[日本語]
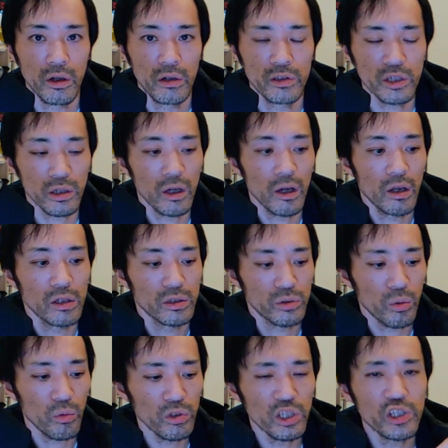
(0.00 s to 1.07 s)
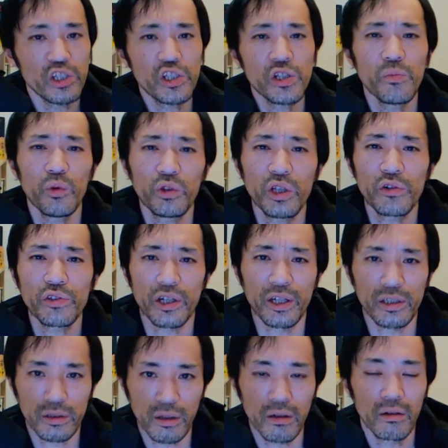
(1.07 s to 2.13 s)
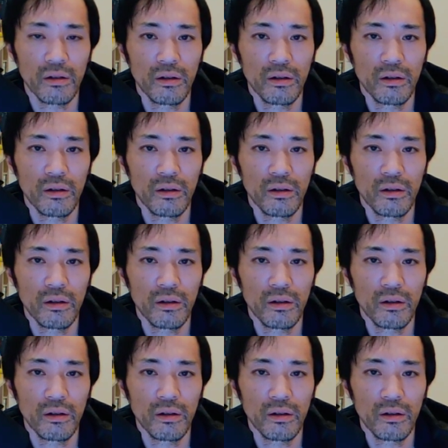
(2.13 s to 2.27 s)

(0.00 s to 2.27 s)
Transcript: じゃあそこに自信持てるじゃないですか